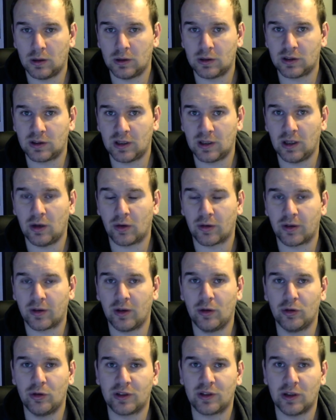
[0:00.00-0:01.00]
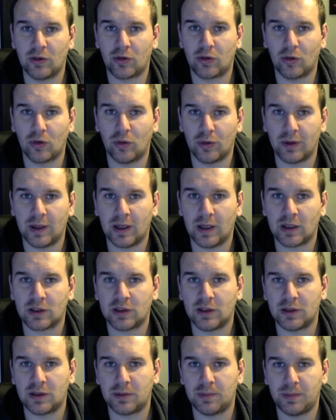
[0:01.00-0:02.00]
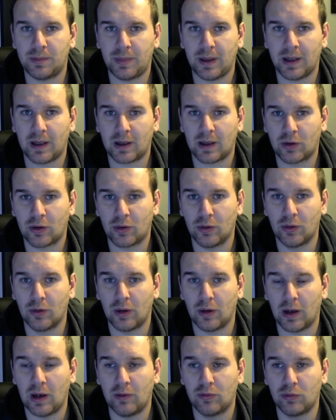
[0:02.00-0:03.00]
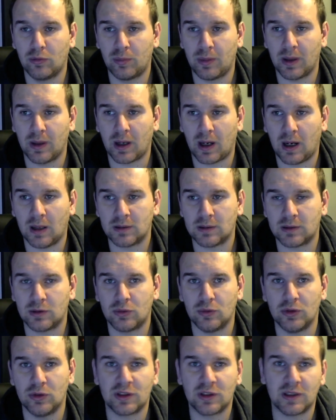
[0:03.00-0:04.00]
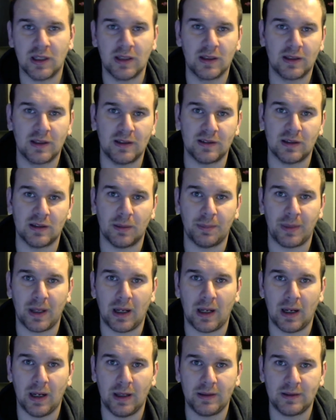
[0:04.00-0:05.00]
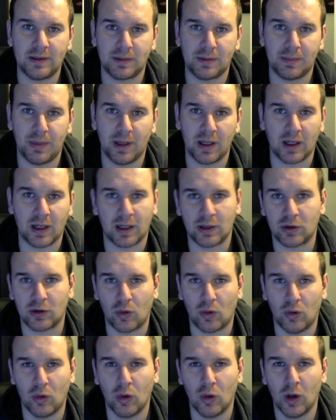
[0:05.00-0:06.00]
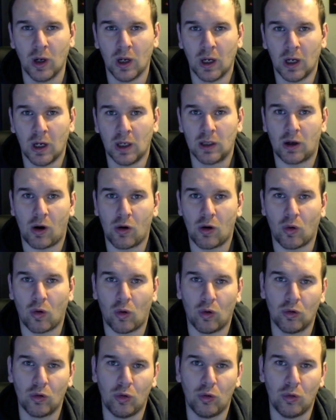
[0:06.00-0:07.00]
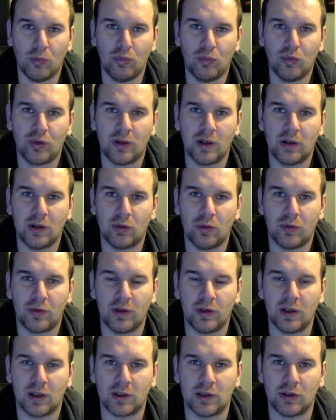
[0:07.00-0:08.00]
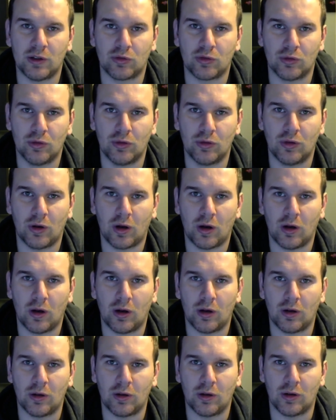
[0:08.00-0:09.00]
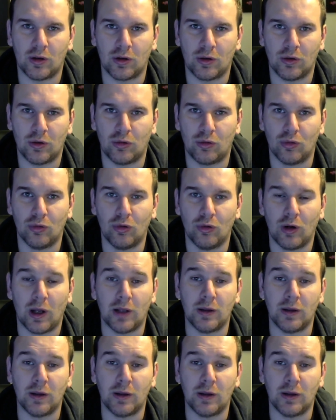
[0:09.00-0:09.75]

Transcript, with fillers: j'ai lancé une chaîne secondaire, j'espère qu'elle vous plaira, c'est une chaîne qui s'appelle Let's Play Retro, en gros le but est de finir des jeux euh, de la